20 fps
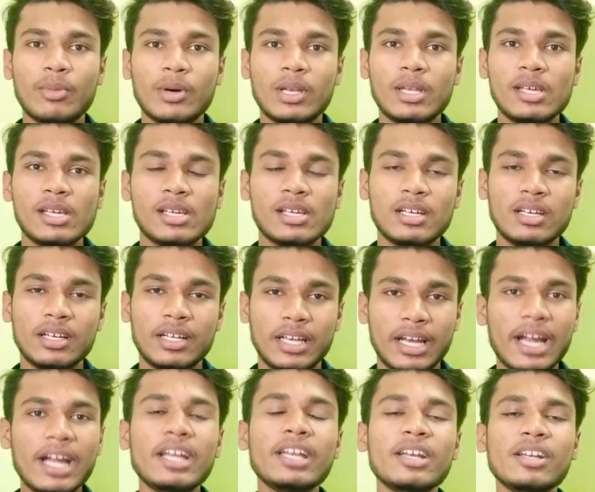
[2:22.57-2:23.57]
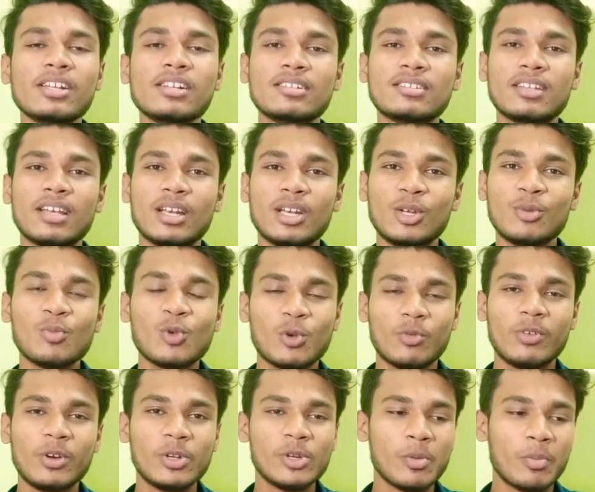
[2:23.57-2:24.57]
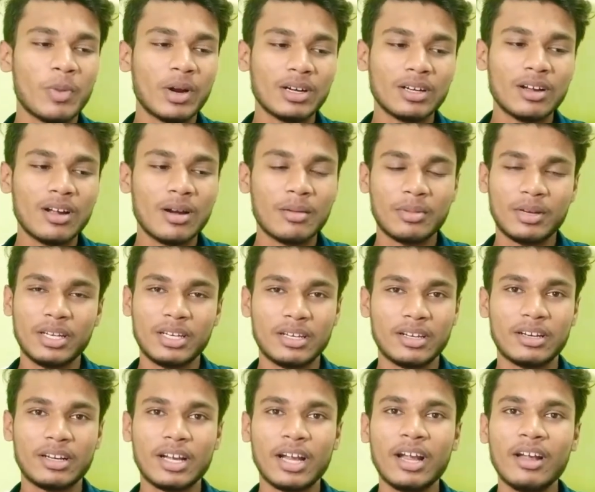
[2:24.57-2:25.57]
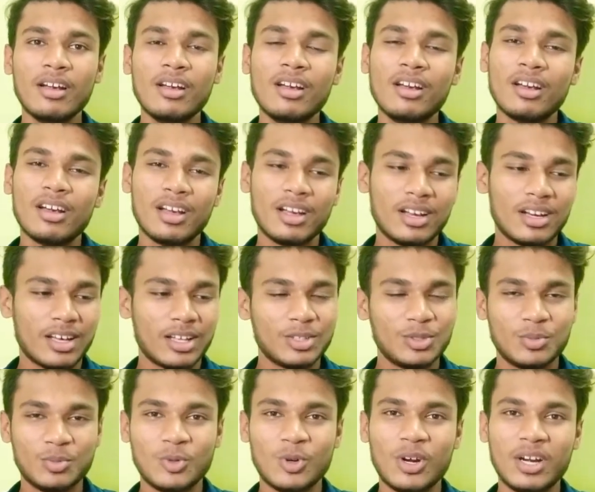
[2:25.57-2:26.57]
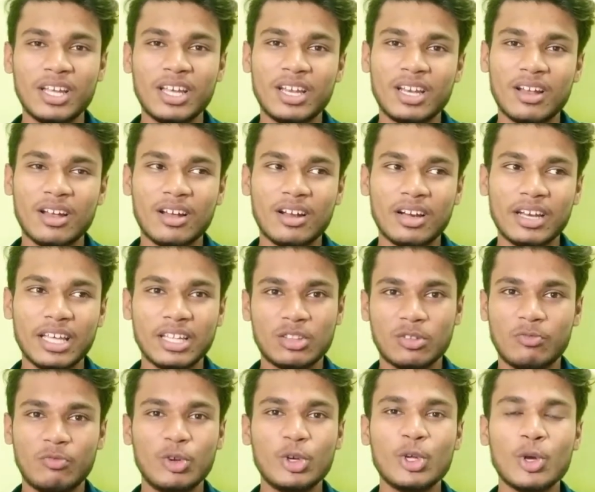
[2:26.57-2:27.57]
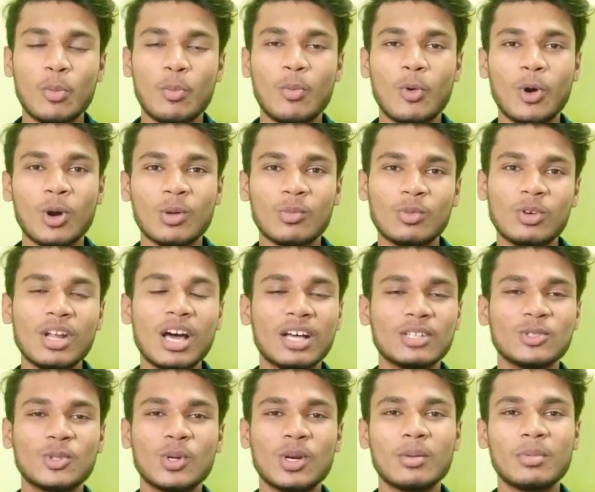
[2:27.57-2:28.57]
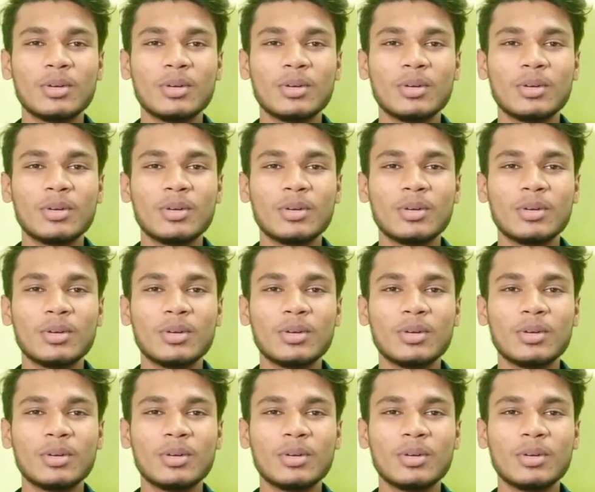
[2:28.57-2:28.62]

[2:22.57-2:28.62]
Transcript: மாதிரி கிரேட் இண்டியன் சேல்லையும் ஒரு வீடியோ பண்ணலாம் அப்படின்னு இருக்கேன் அதுக்கு முன்னாடியே நான் நேற்று வீடியோ போட முடியல அதுக்குள்ளே